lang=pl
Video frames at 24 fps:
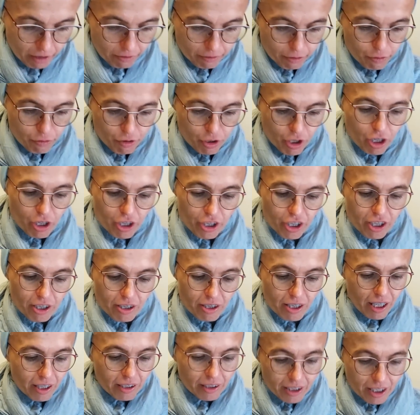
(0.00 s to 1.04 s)
we wszelkie
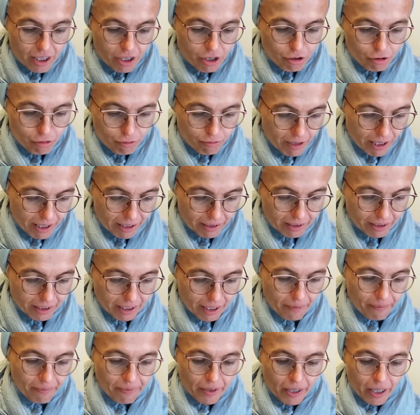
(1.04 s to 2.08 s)

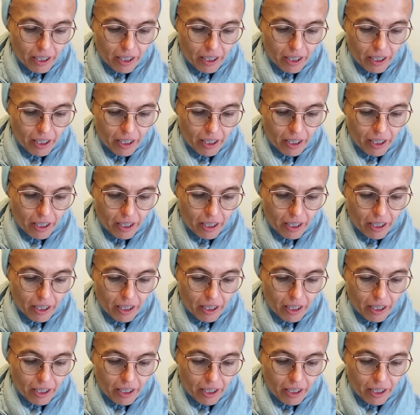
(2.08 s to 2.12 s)
zaangażowanie,